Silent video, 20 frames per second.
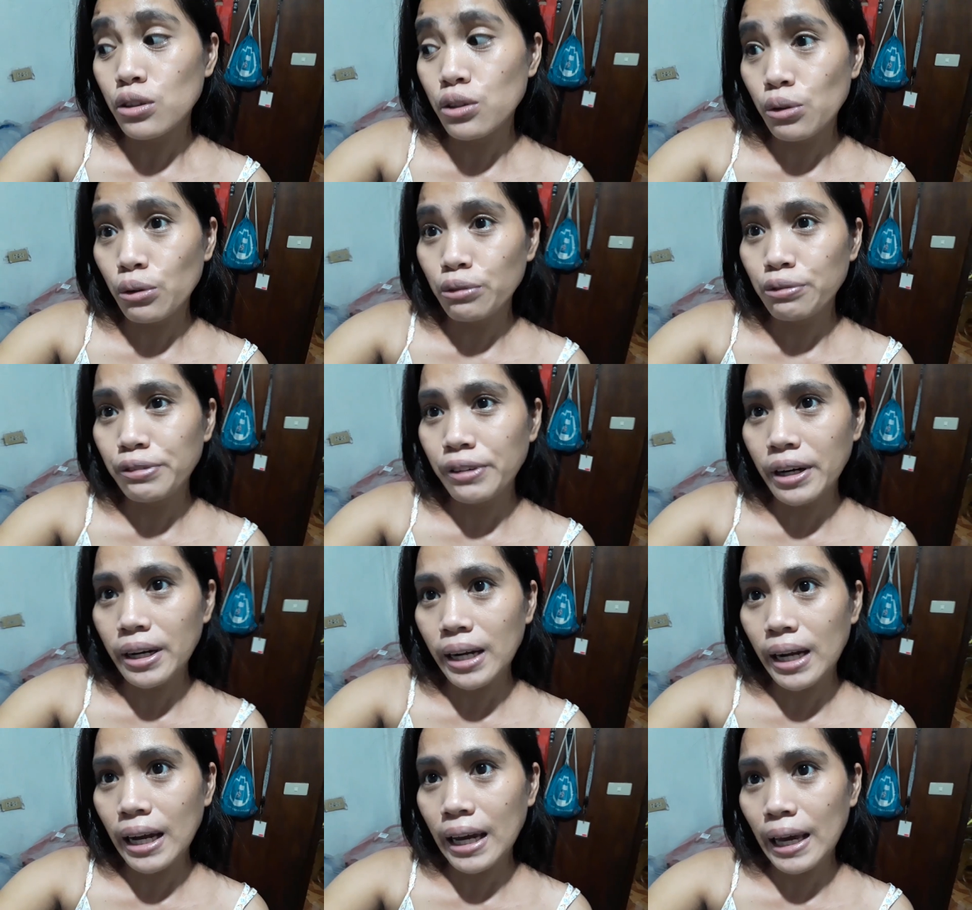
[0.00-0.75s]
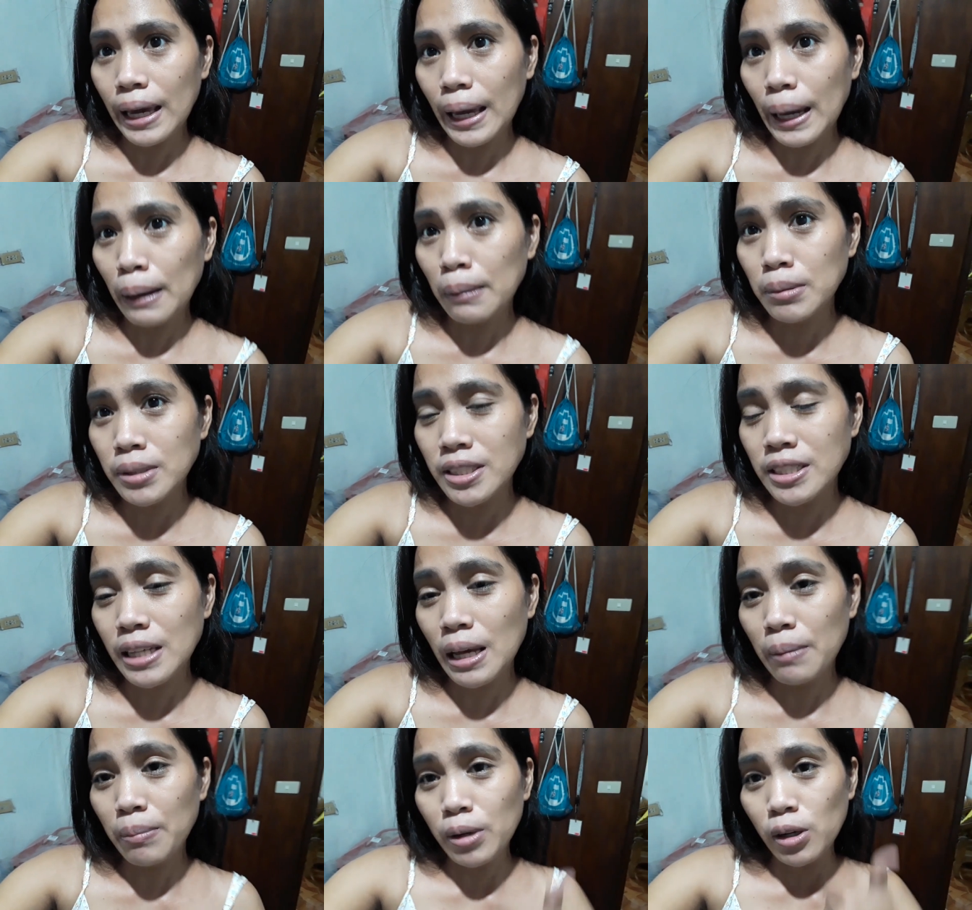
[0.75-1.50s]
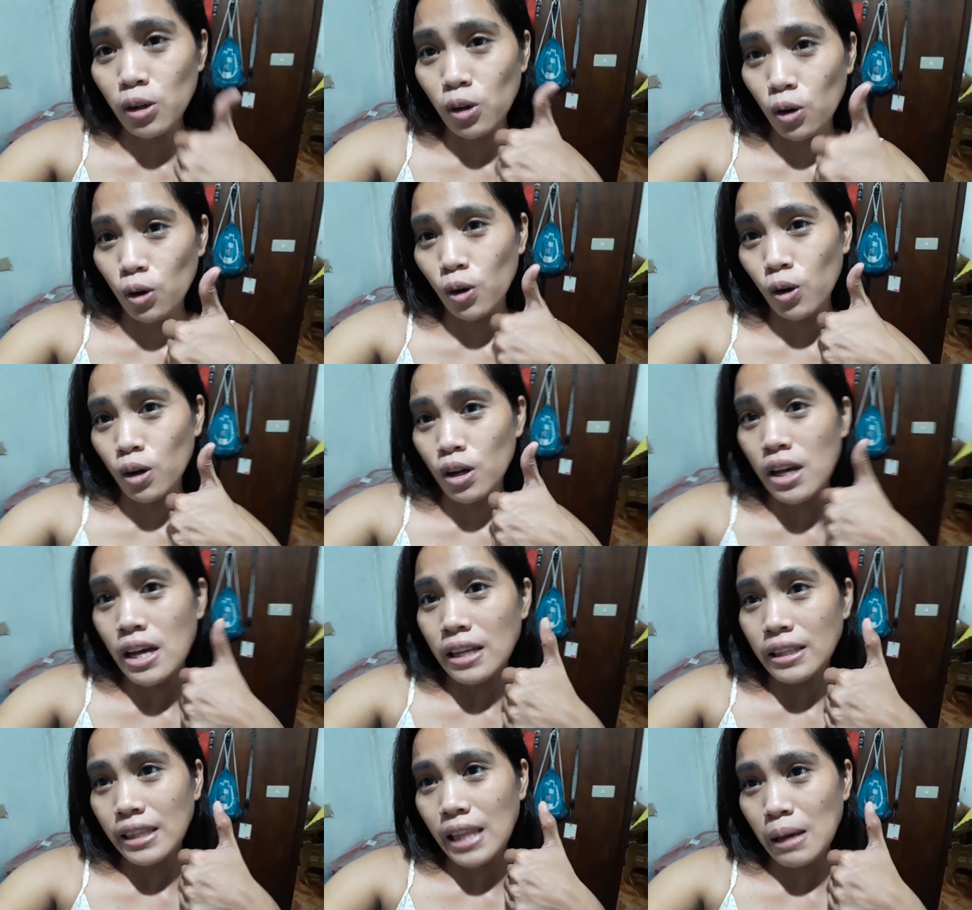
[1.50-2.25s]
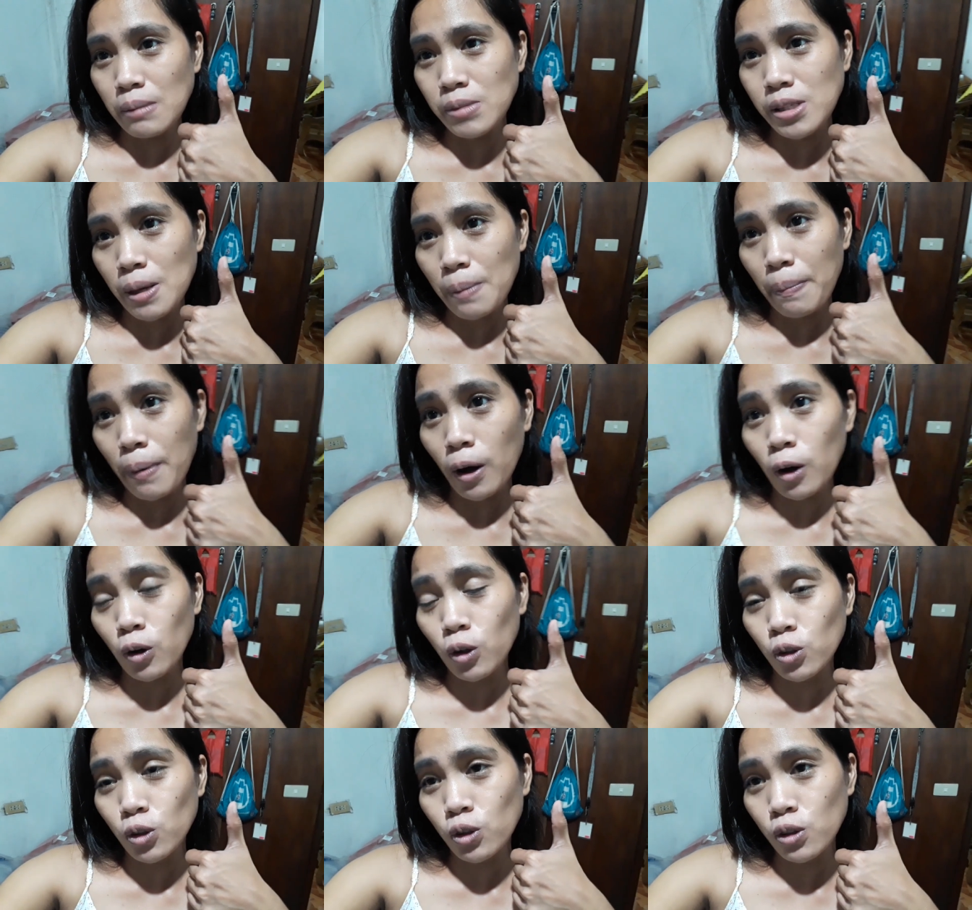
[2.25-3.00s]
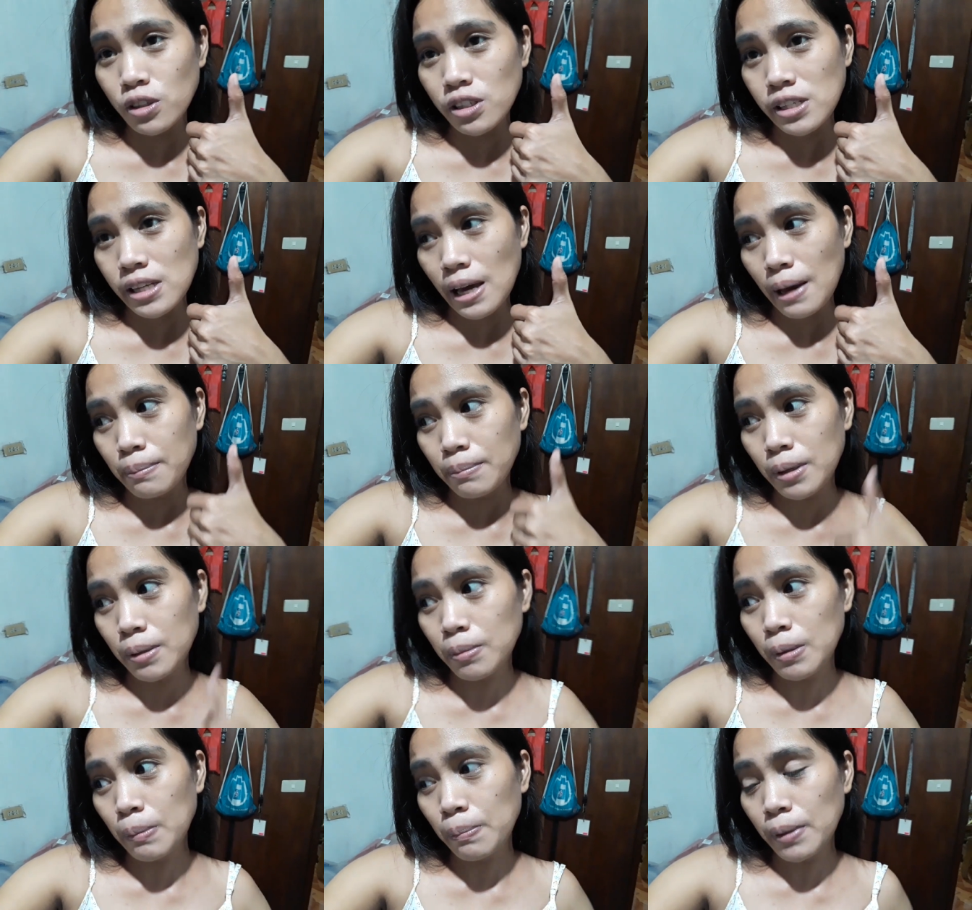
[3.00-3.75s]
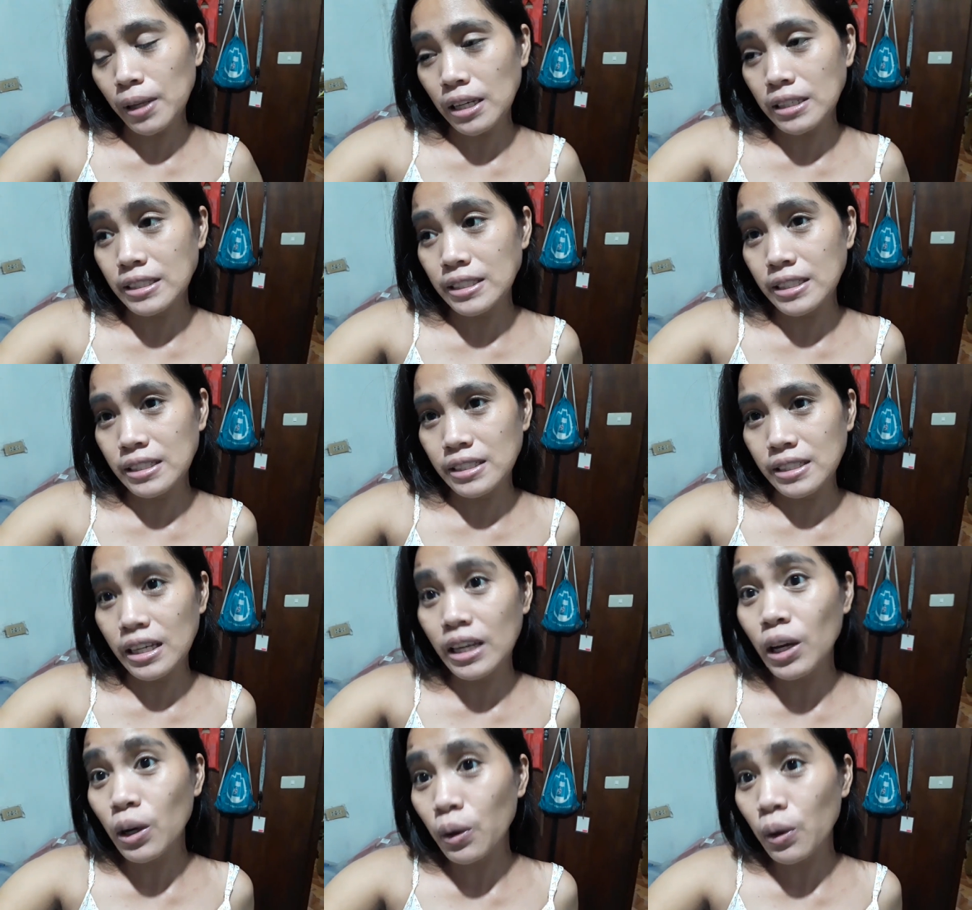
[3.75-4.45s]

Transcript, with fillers: So far ay, ang masasabi ko, thumbs up ako dun sa BB Plus CC